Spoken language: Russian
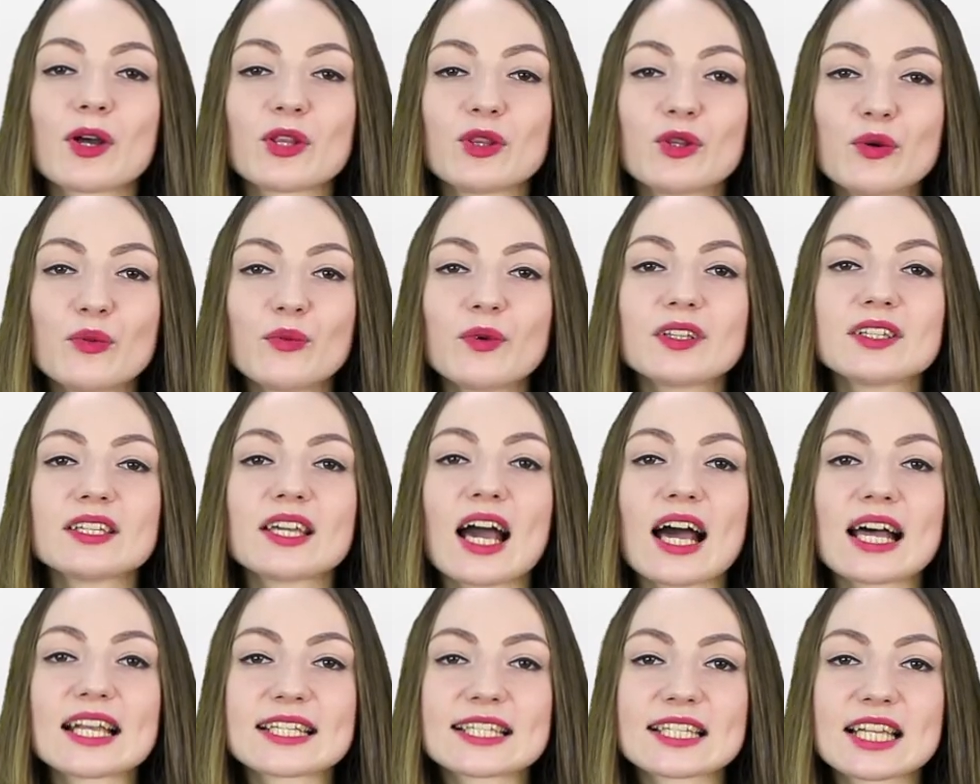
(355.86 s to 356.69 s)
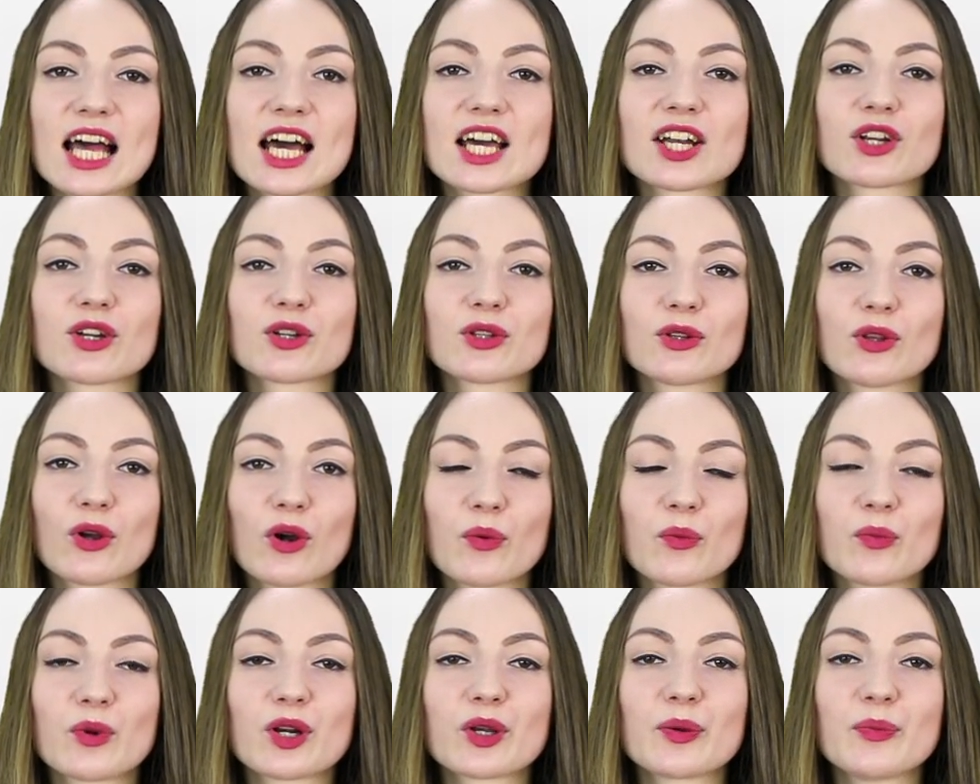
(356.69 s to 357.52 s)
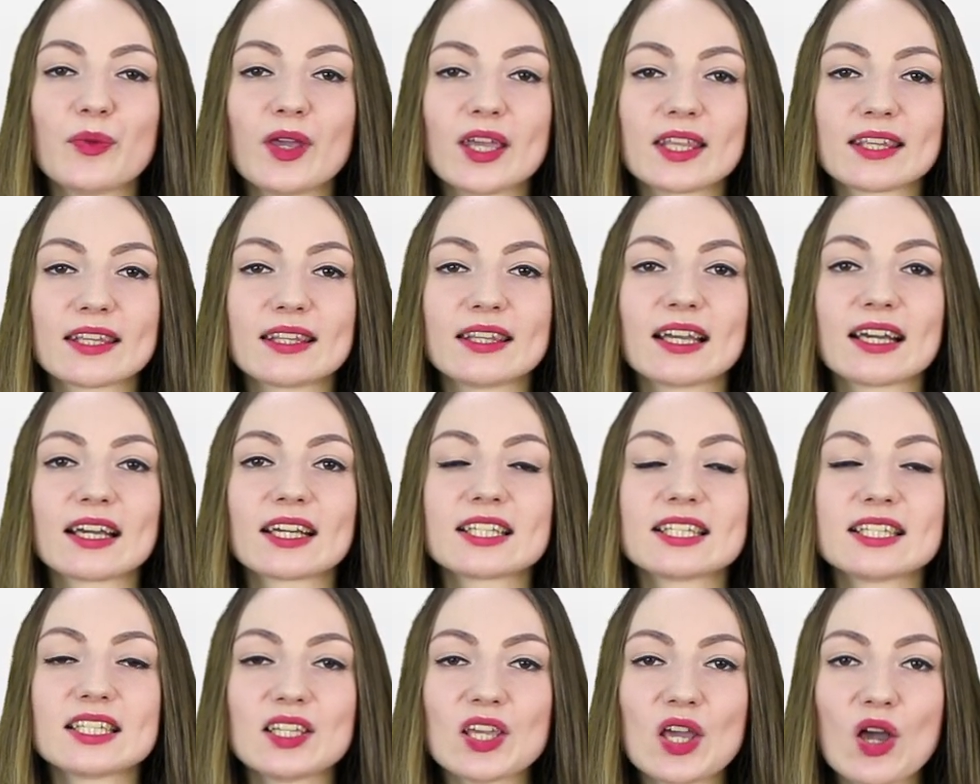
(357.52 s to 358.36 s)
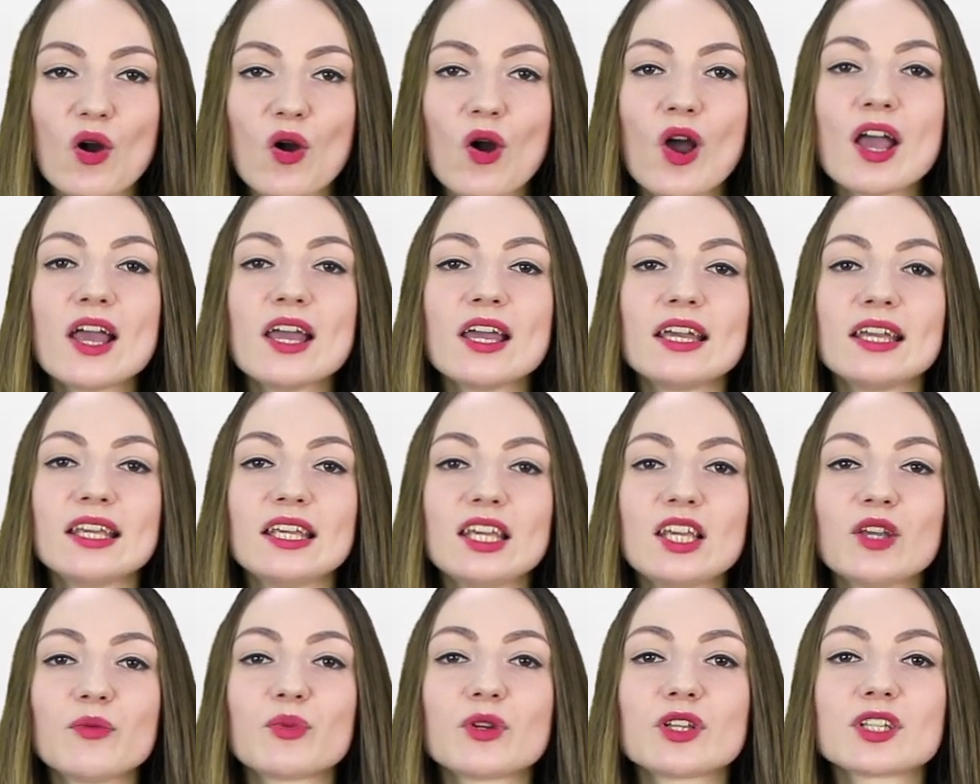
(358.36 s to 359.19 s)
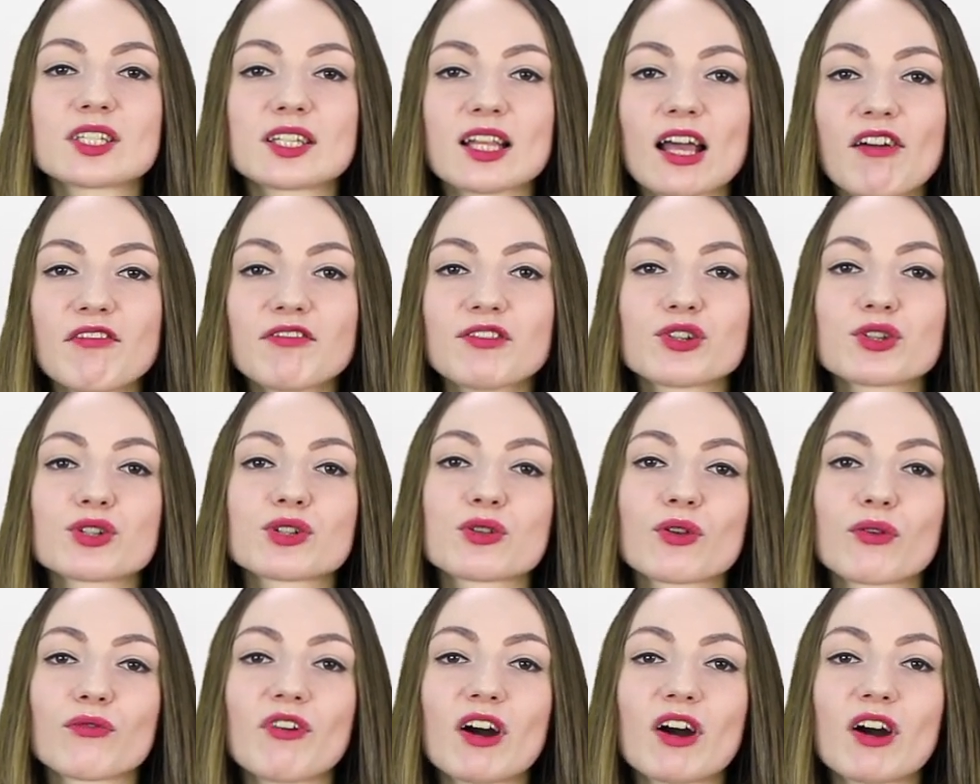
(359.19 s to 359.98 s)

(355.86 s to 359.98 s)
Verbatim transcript: Подумайте о старых добрых методах SEO и представьте, что